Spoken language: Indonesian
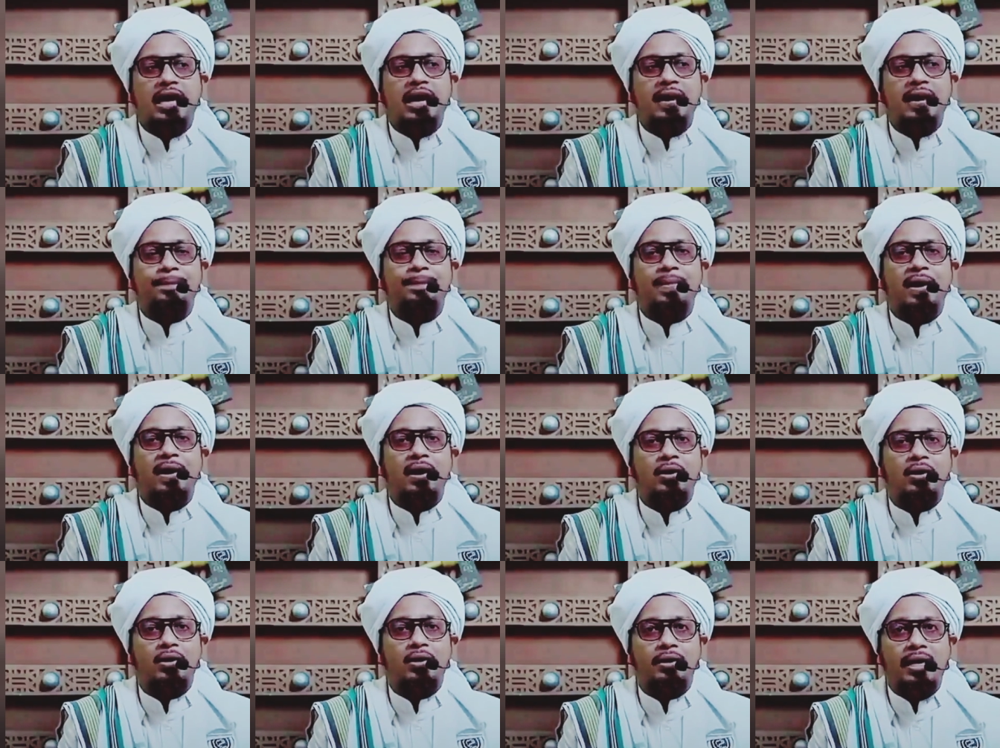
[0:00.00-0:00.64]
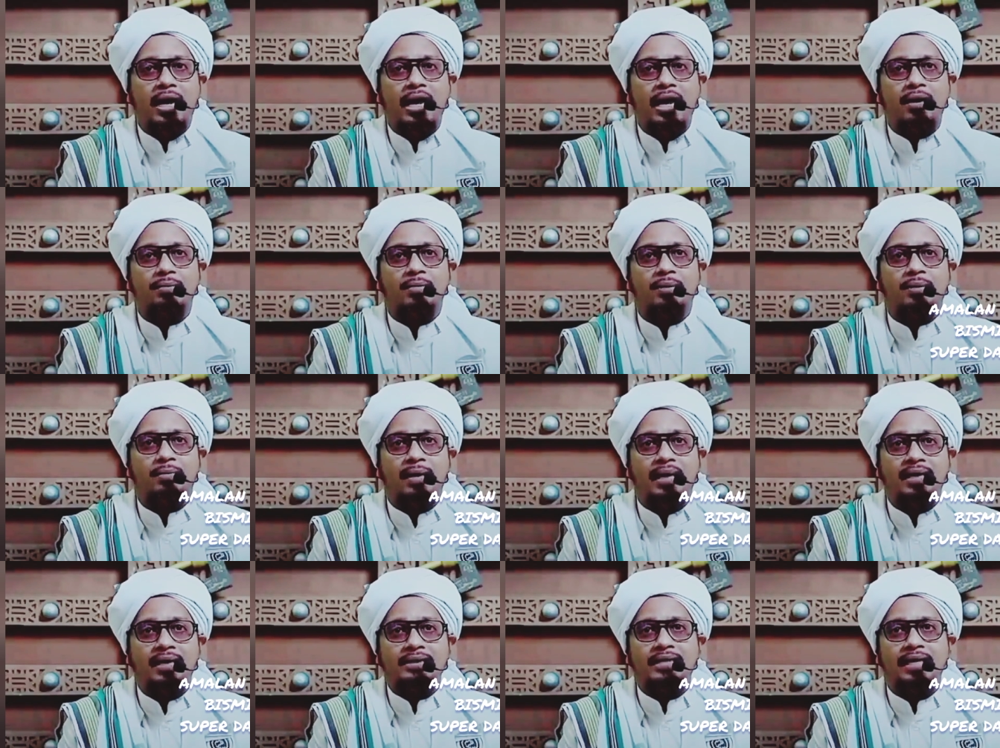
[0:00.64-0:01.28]
Siapa
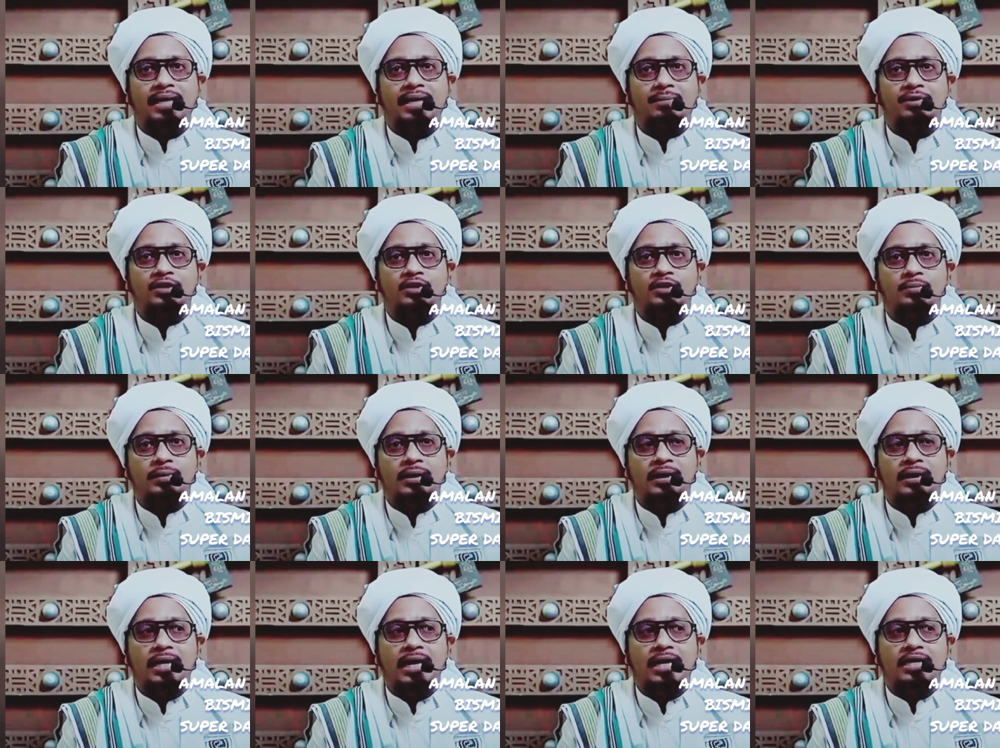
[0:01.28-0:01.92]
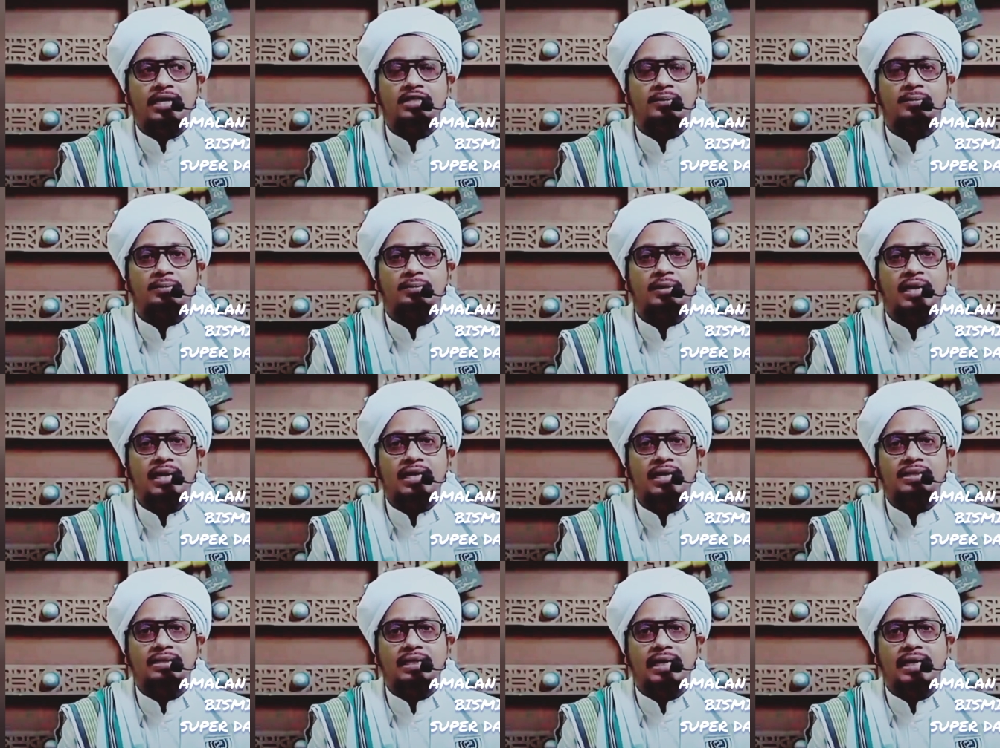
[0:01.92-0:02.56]
orang membaca bismillah
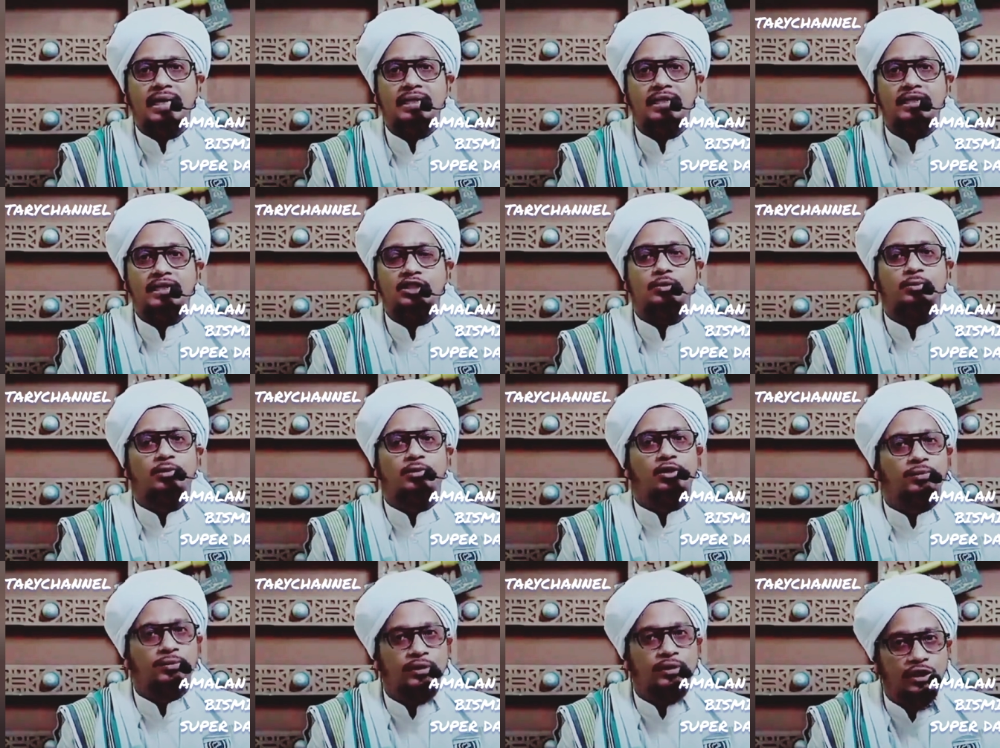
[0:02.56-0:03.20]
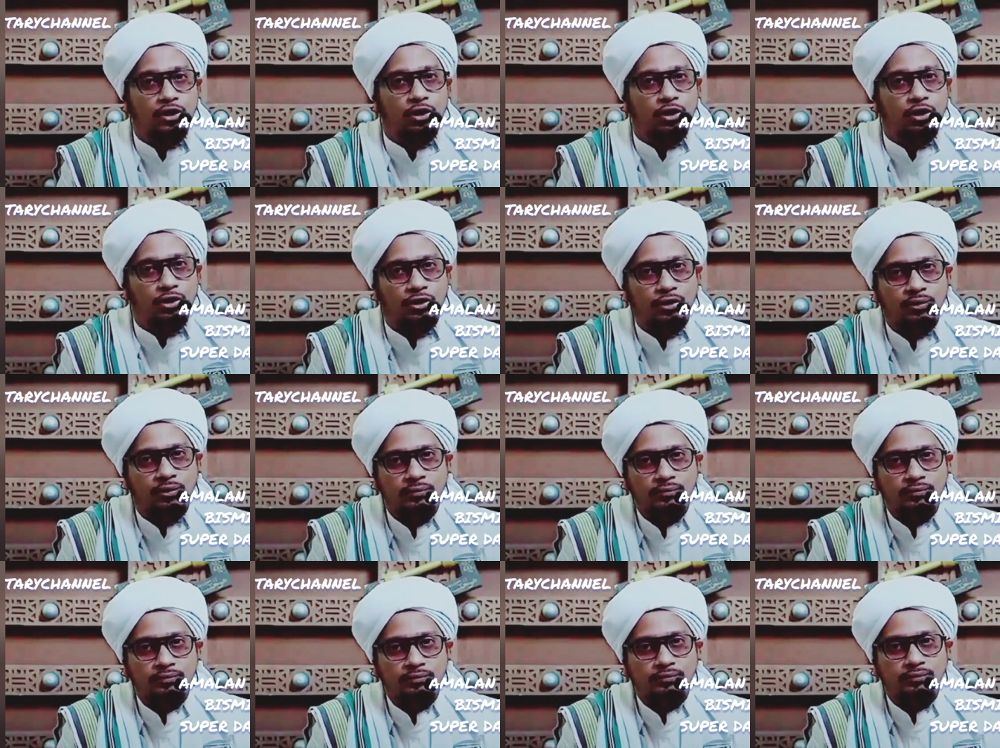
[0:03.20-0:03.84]
11 kali sebelum
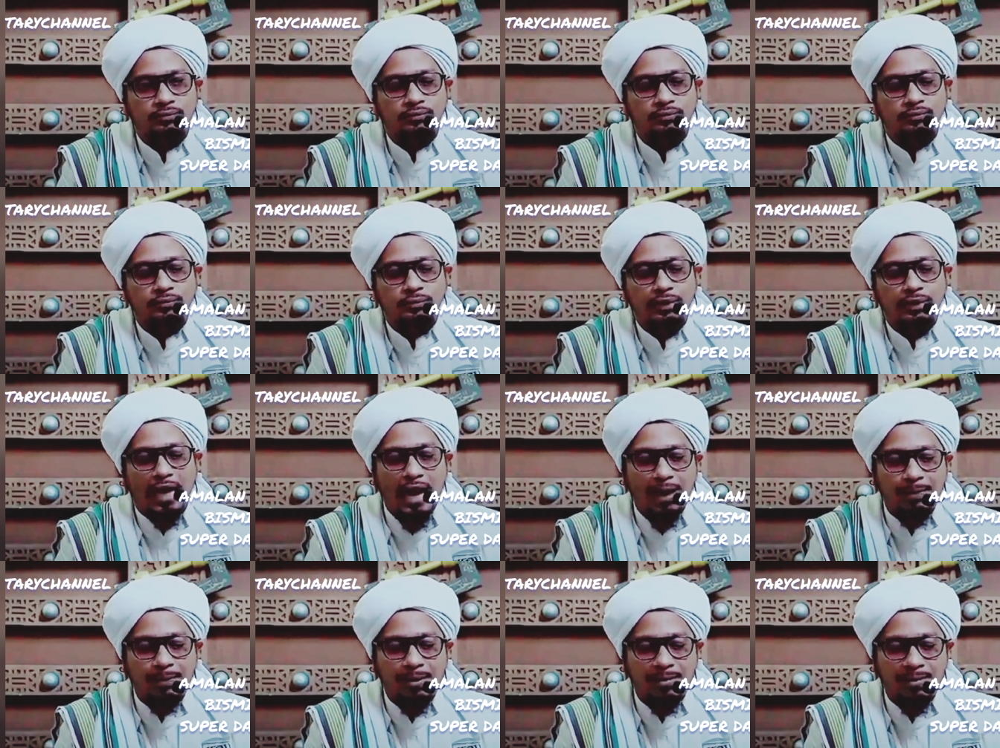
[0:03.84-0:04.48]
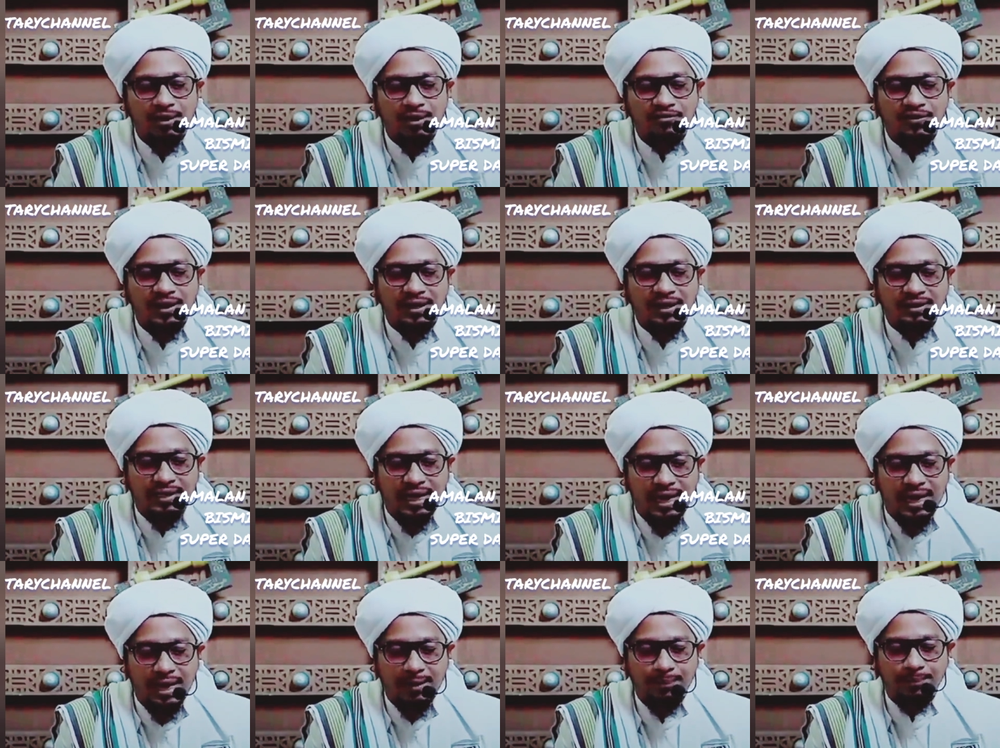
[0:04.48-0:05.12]
tidur? Apa
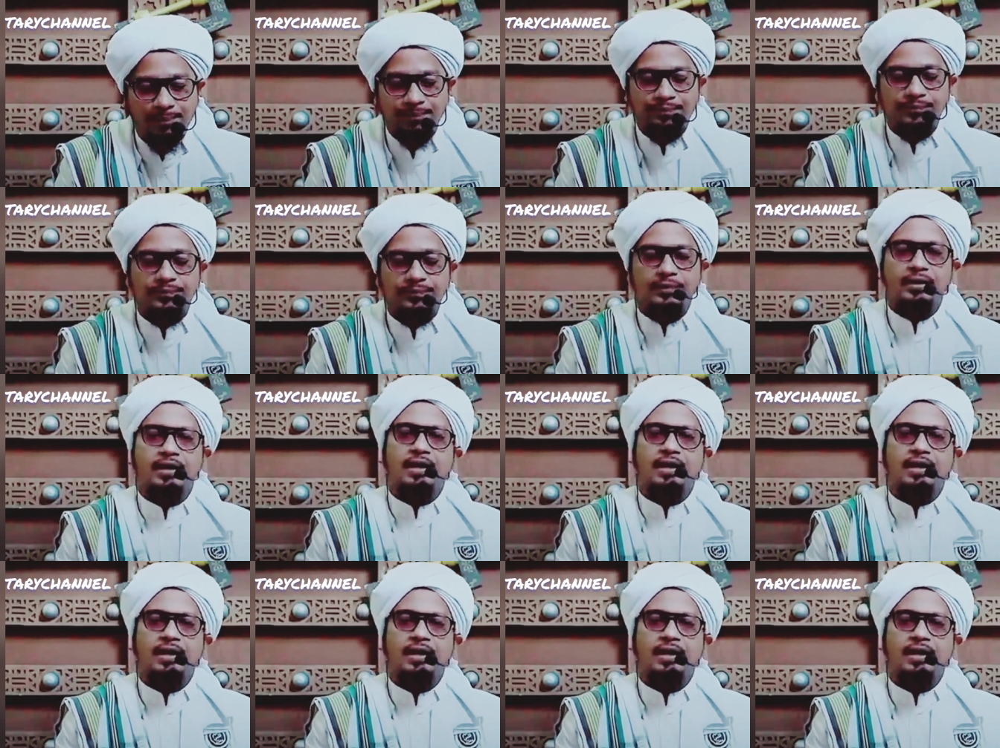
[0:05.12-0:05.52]
manfaatnya?